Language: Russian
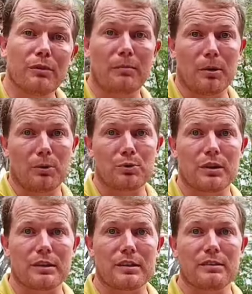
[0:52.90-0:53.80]
вам могу
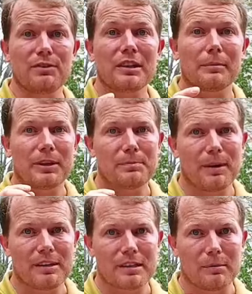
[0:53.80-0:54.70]
сказать, в этом
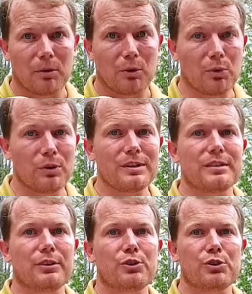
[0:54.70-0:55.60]
испанском
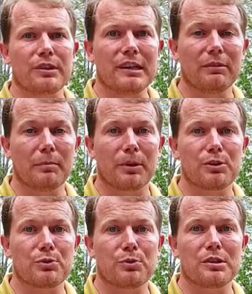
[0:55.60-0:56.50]
городе ежедневно
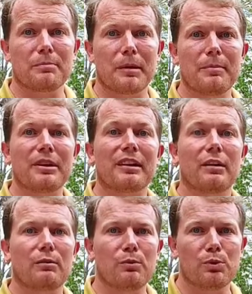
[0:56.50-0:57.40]
происходит примерно
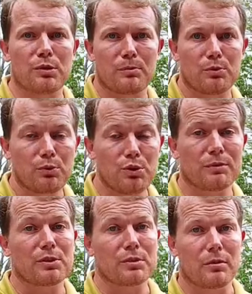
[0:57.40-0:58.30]
8 случаев
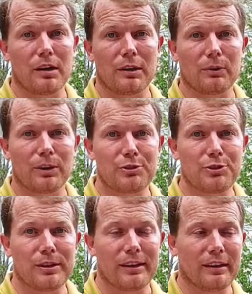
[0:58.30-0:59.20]
сексуального
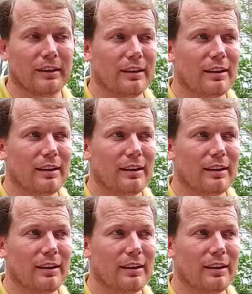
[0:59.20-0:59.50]
насилия.